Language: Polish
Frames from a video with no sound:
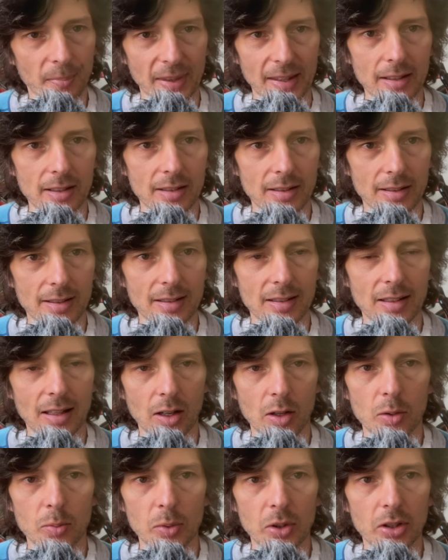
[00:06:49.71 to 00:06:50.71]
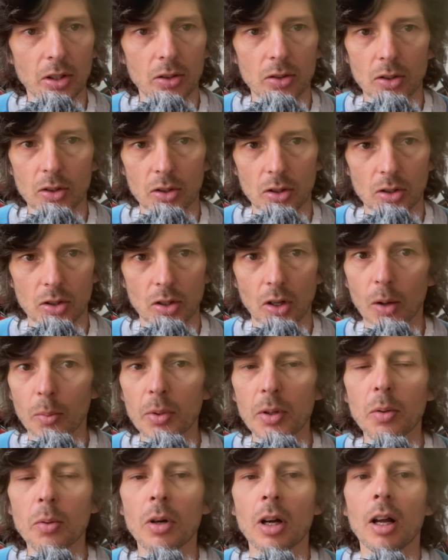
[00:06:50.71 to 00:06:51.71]
To jest znakomite to, co
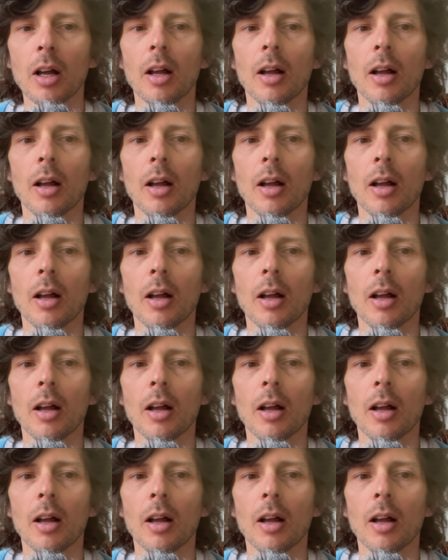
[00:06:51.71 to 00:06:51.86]
zrobił.